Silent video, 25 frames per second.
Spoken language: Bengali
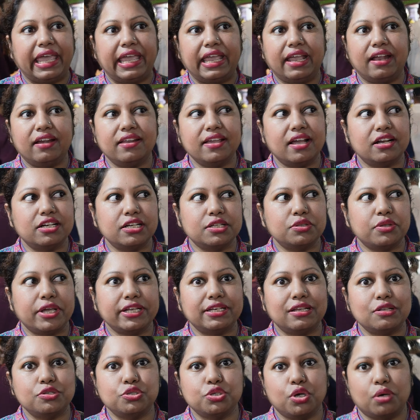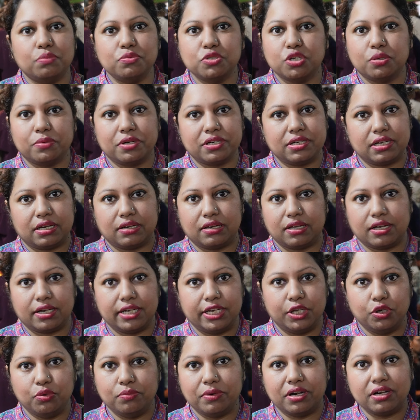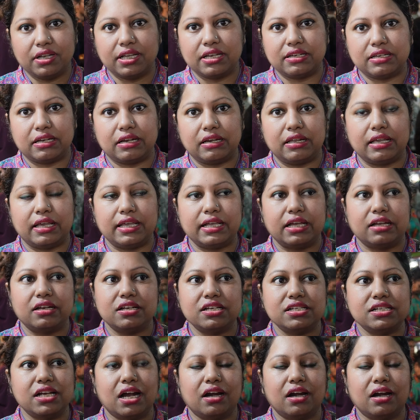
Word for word: এই এরিয়াটা তো একটা জমজমাট এরিয়া নিউ মার্কেট এরিয়া এখানে